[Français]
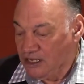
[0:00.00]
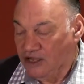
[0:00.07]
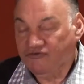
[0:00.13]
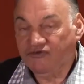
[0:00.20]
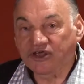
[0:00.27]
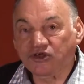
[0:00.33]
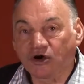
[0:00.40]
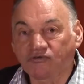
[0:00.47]
et
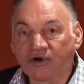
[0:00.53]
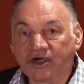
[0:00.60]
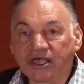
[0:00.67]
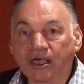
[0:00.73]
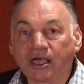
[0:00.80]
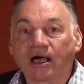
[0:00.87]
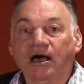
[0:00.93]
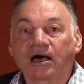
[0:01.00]
fait
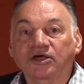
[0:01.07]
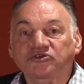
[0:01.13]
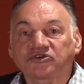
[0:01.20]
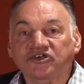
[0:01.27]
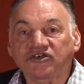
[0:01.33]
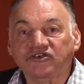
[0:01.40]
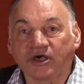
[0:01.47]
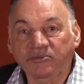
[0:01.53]
envoyer un de
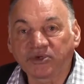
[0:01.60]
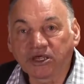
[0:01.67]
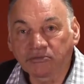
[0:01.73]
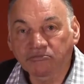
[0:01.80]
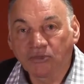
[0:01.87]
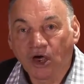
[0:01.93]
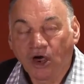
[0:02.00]
ses amis,